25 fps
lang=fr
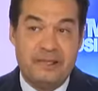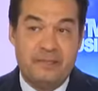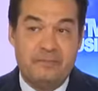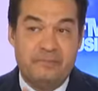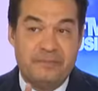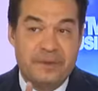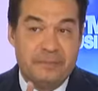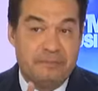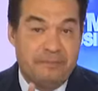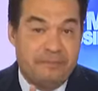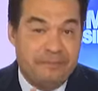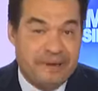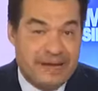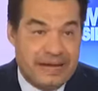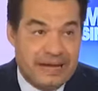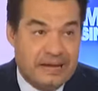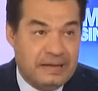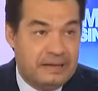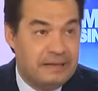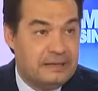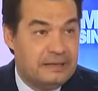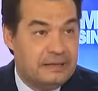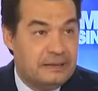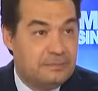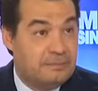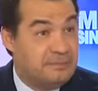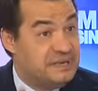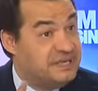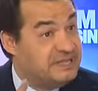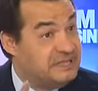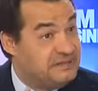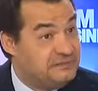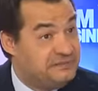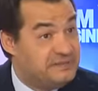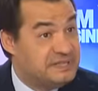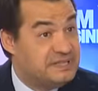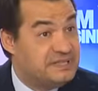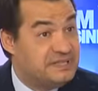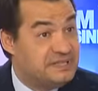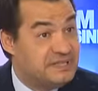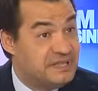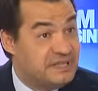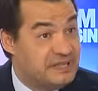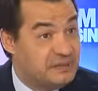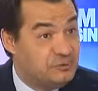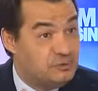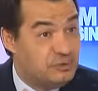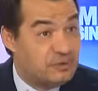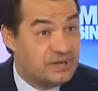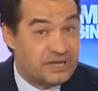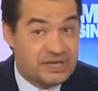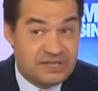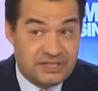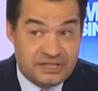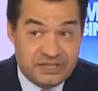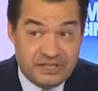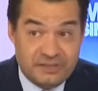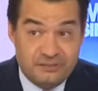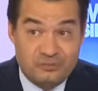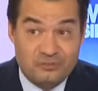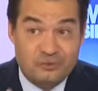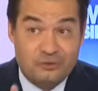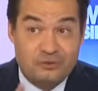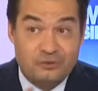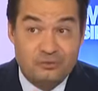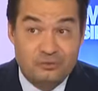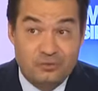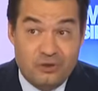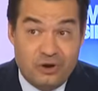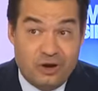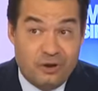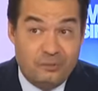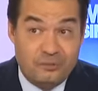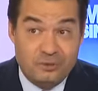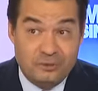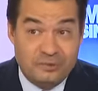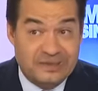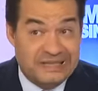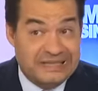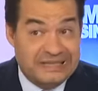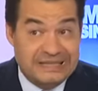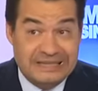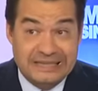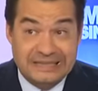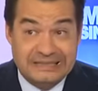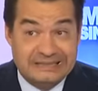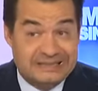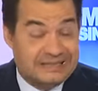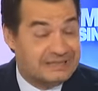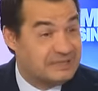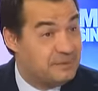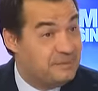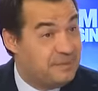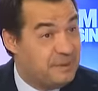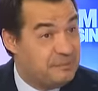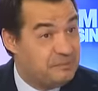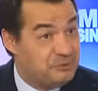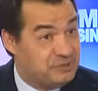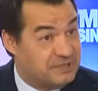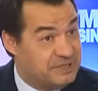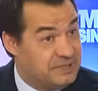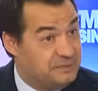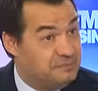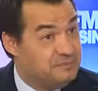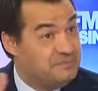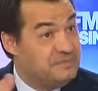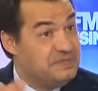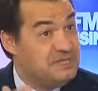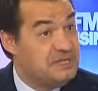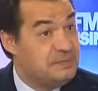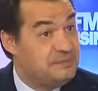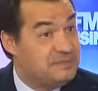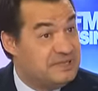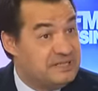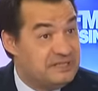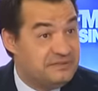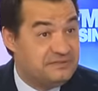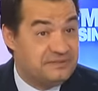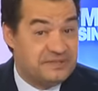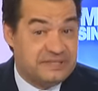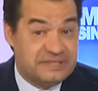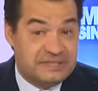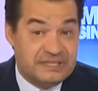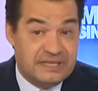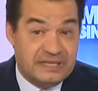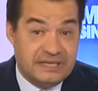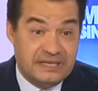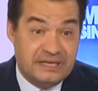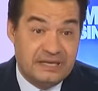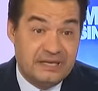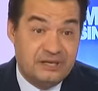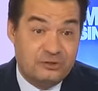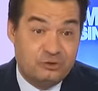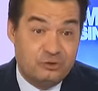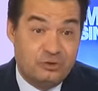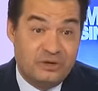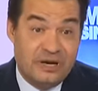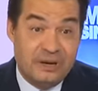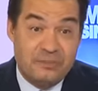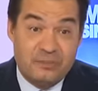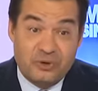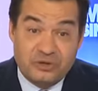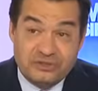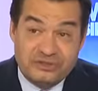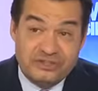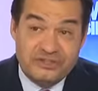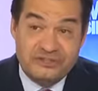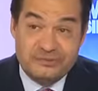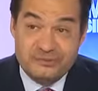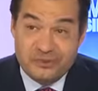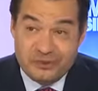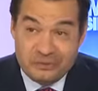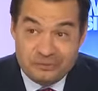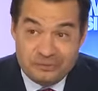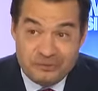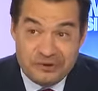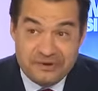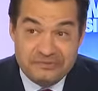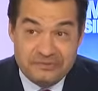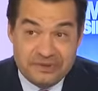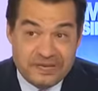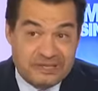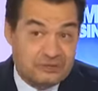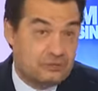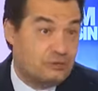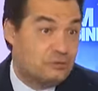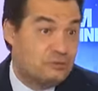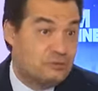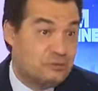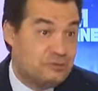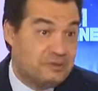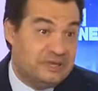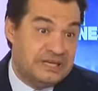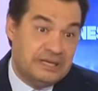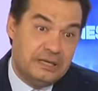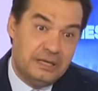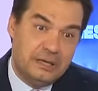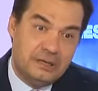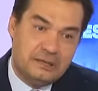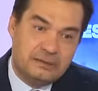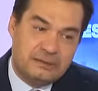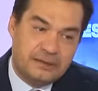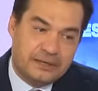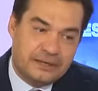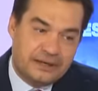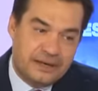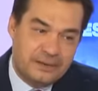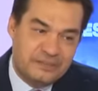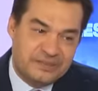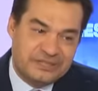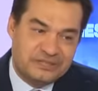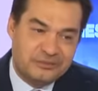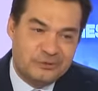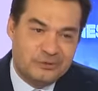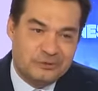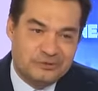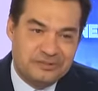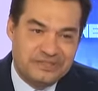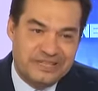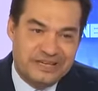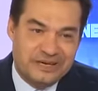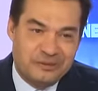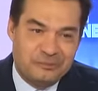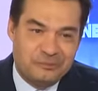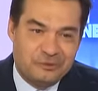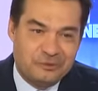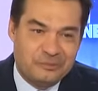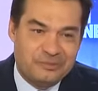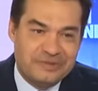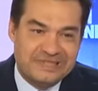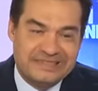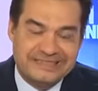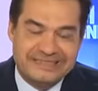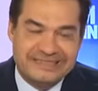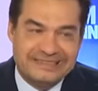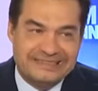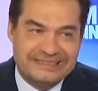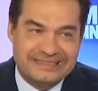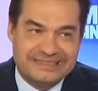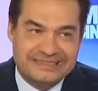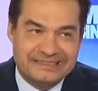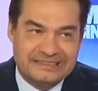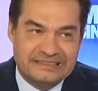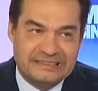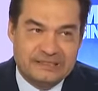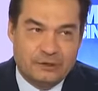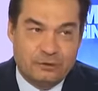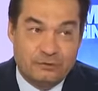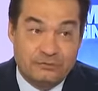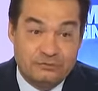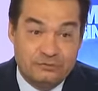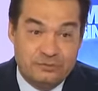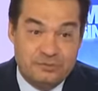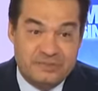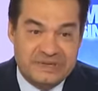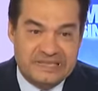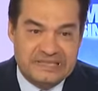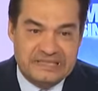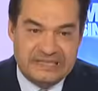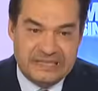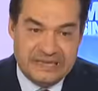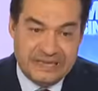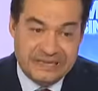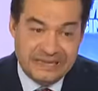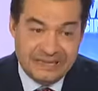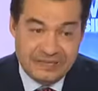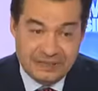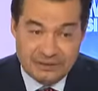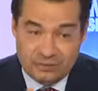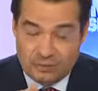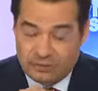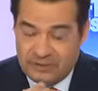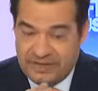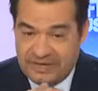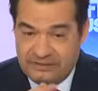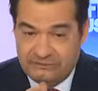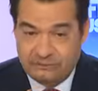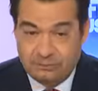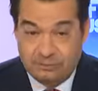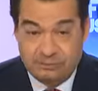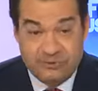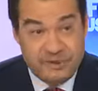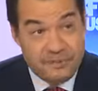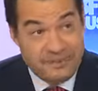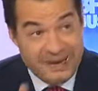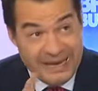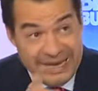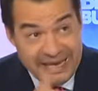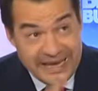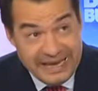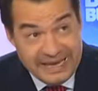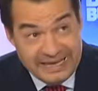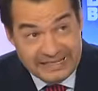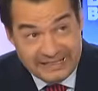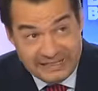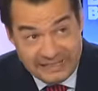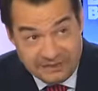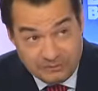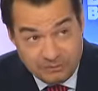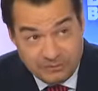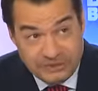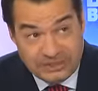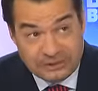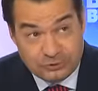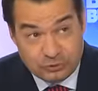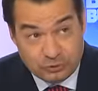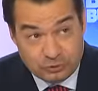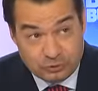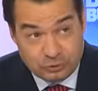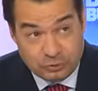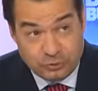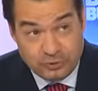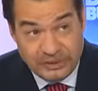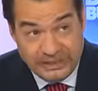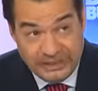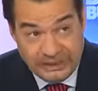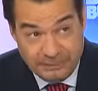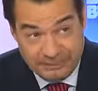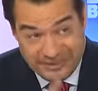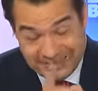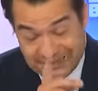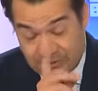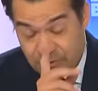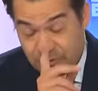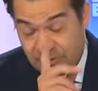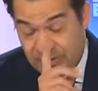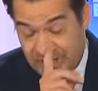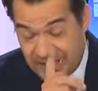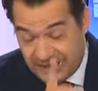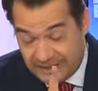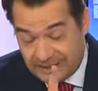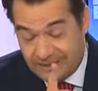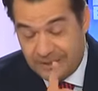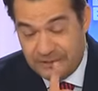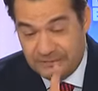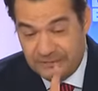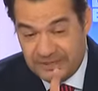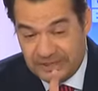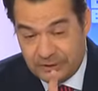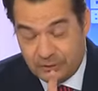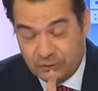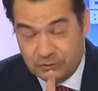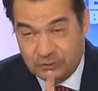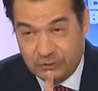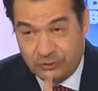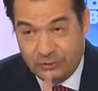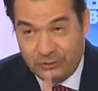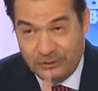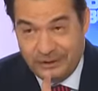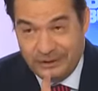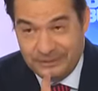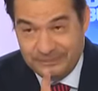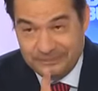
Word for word: mais pas bénéficier du régime de lourd en meublé. Ça, c'est pas possible, ni bénéficier de l'amortissement que vous pouvez faire sur le meublé, qui est quand même extraordinaire pour baisser ses, ses revenus BIC. Donc là, vous ne pouvez pas. Et si vous êtes contrôlé, il parce qu'il y a quand même des contrôles,